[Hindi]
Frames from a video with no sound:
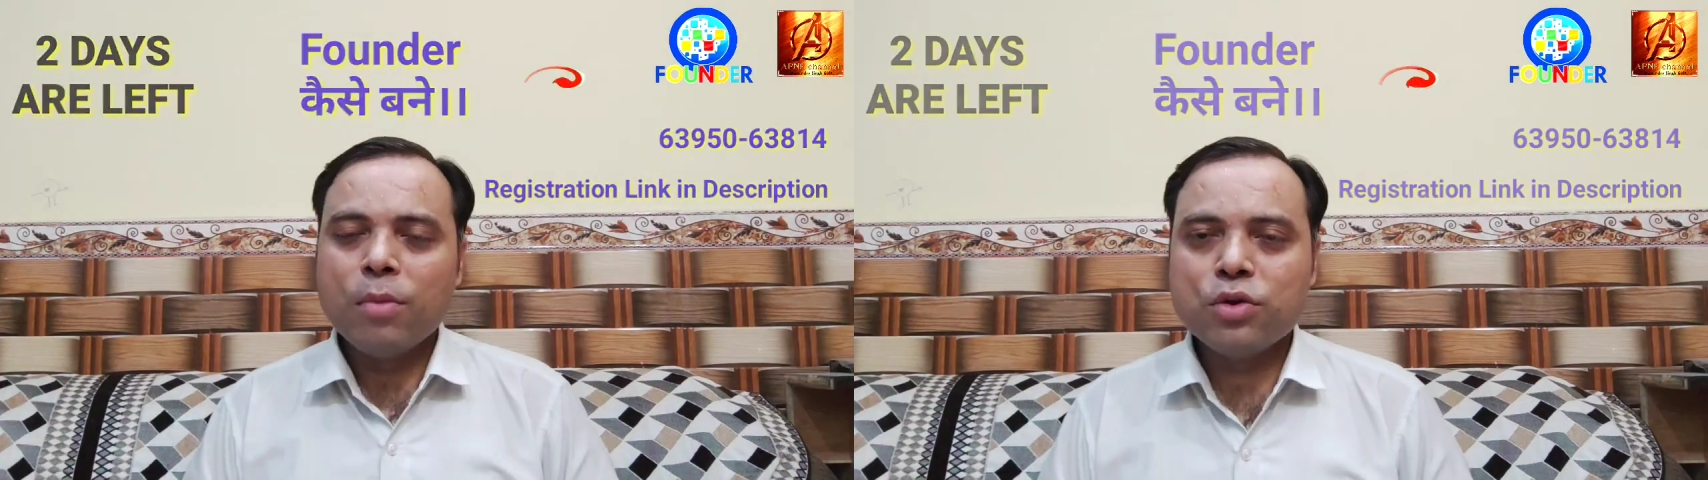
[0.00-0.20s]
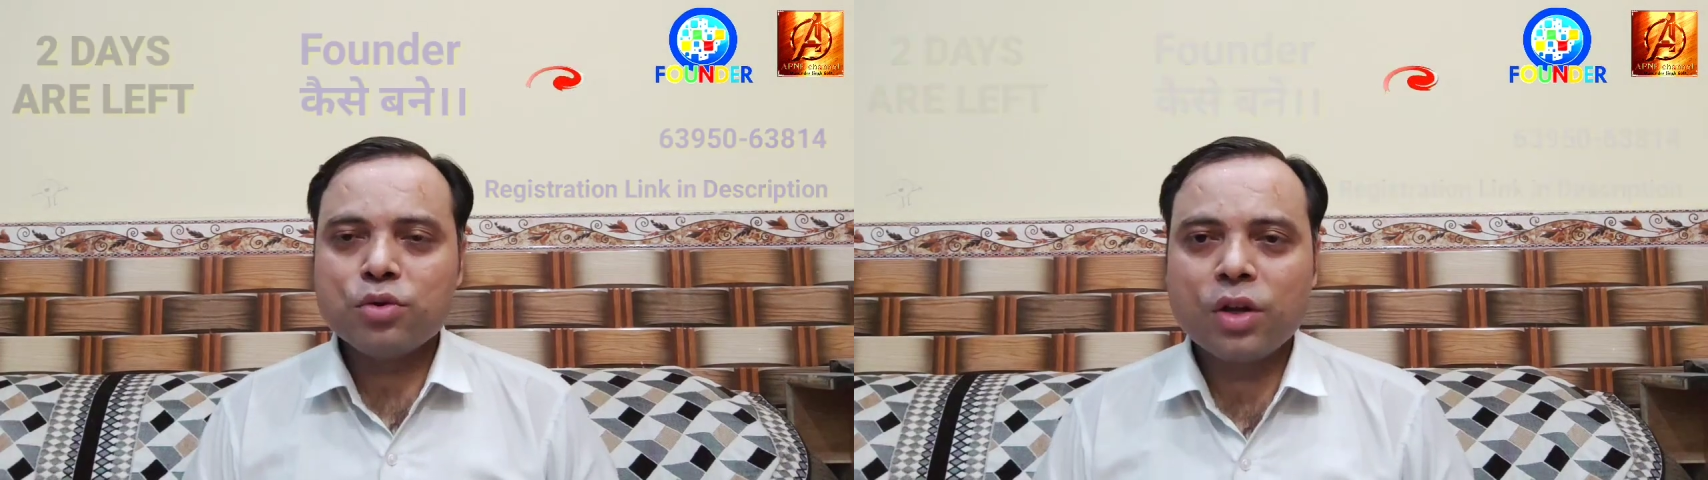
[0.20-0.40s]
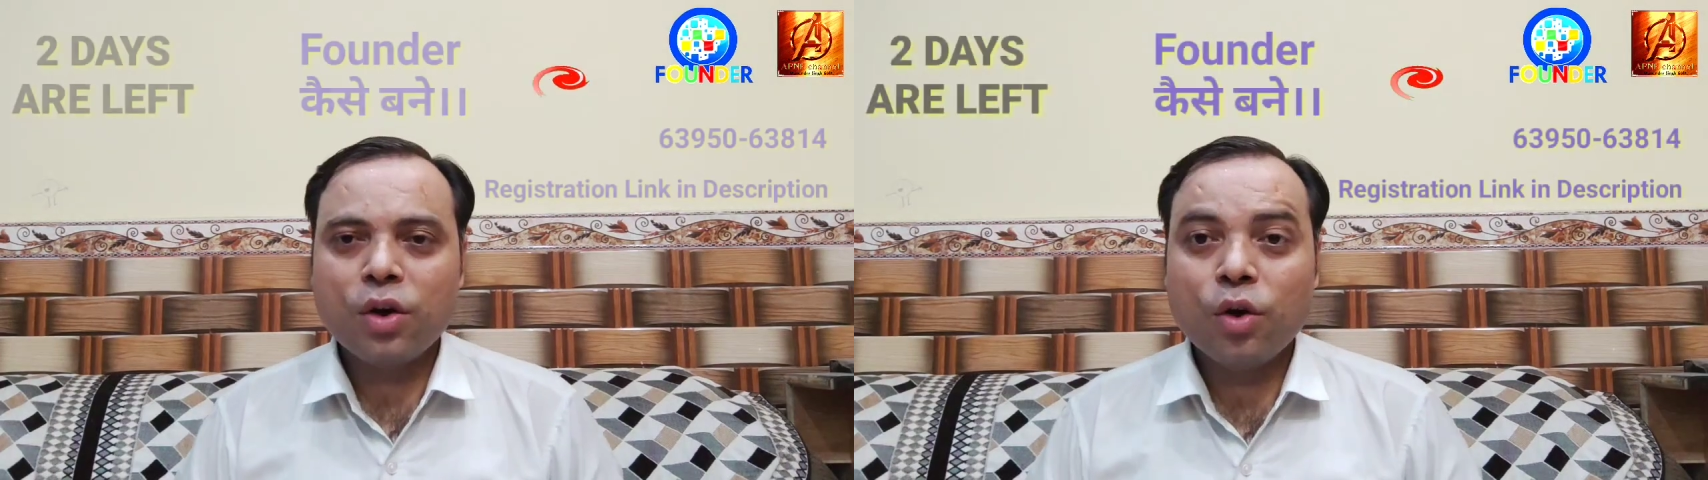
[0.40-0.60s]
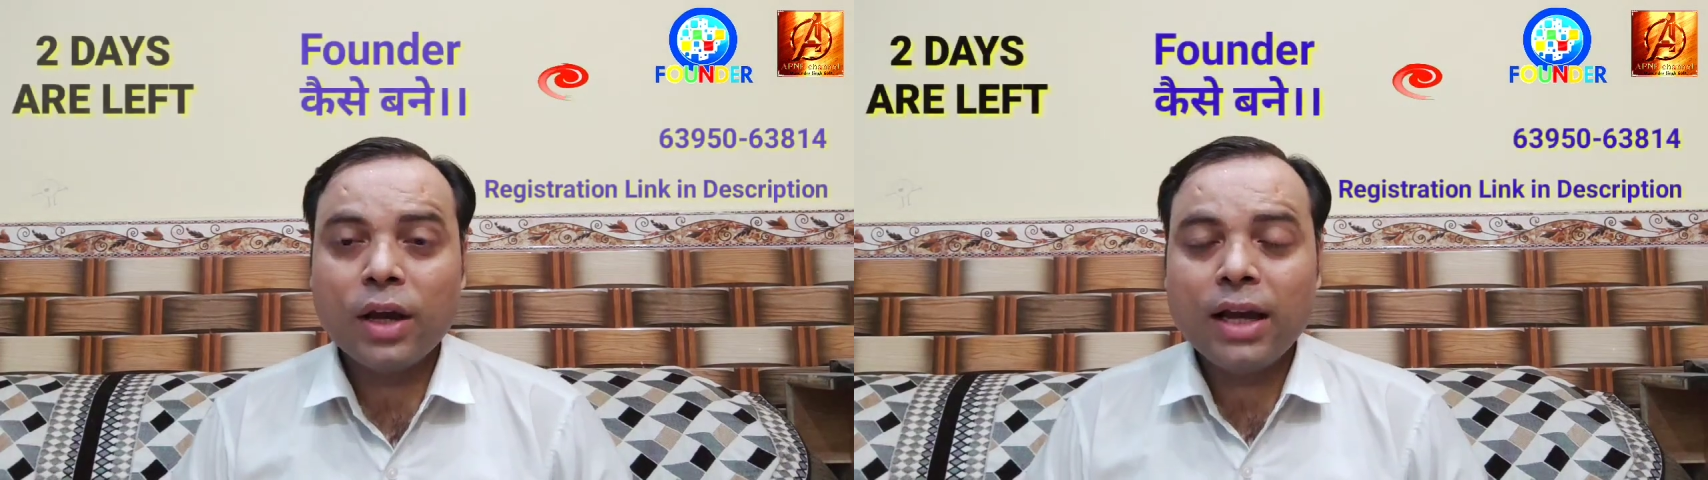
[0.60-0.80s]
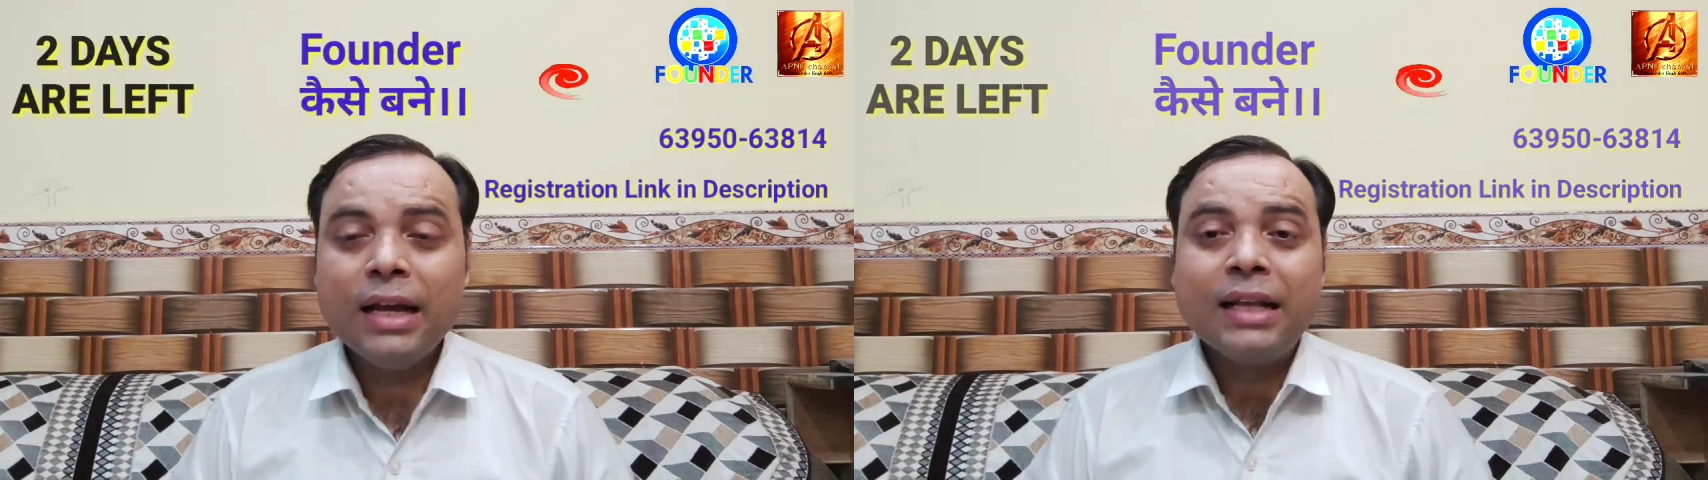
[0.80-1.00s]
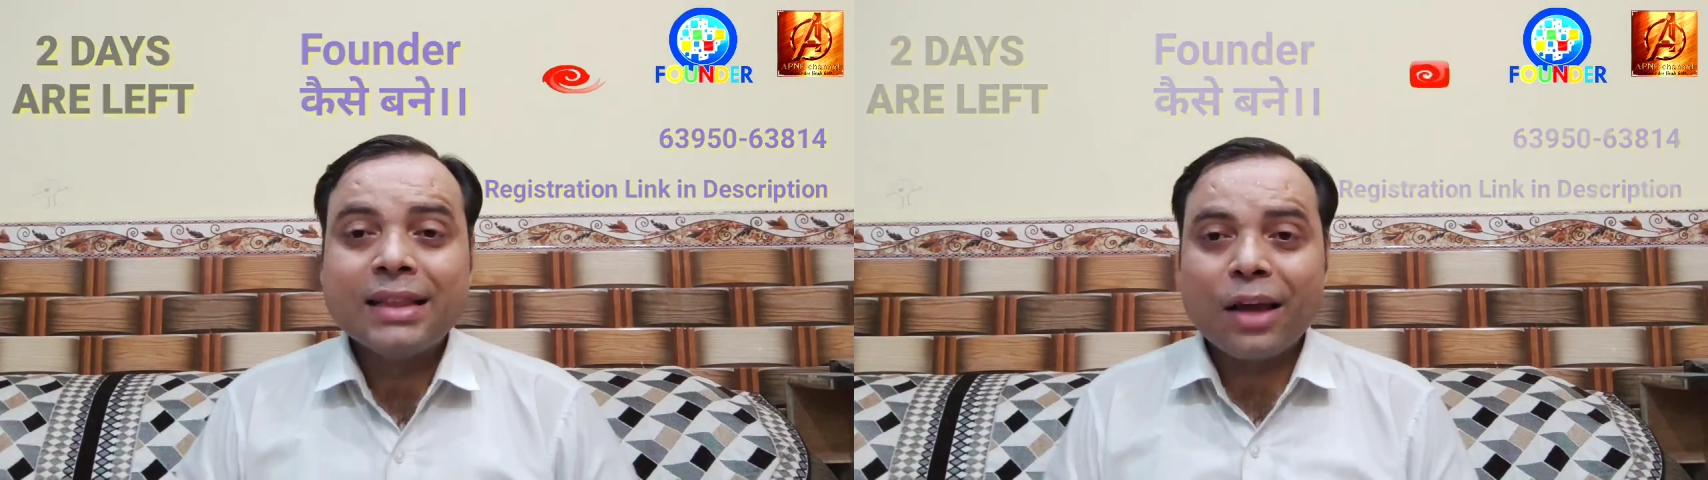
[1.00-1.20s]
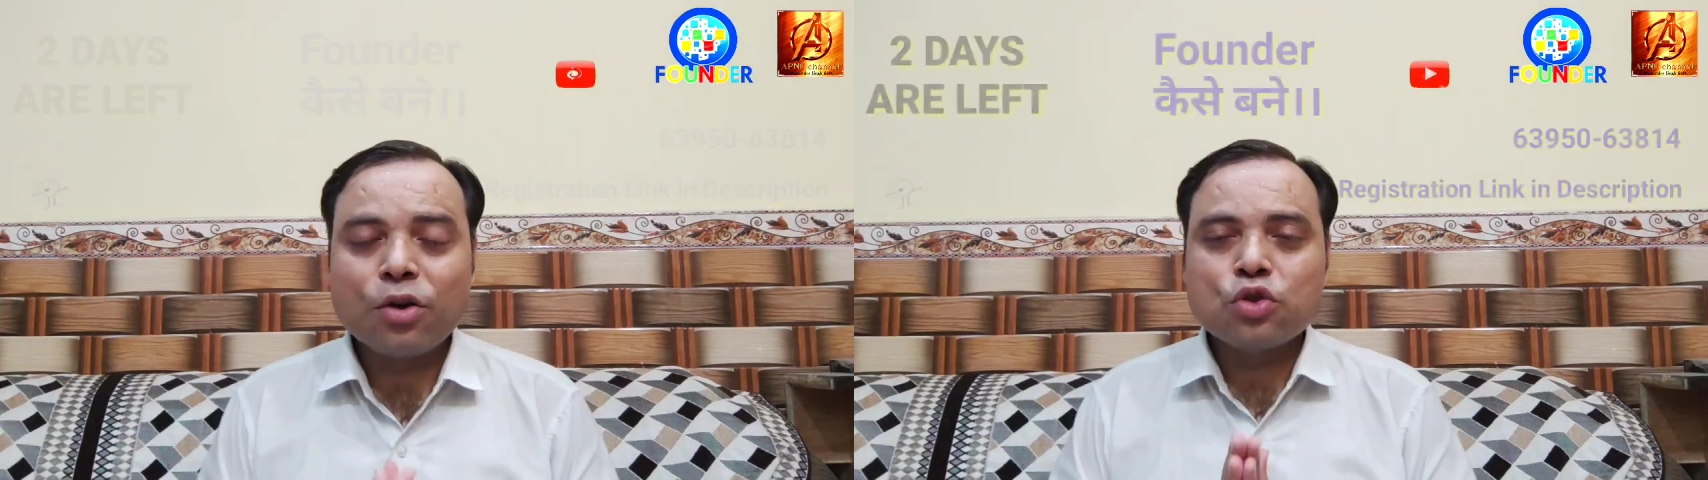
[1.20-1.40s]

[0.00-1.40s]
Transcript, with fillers: मौजूद है ओके थैंक यू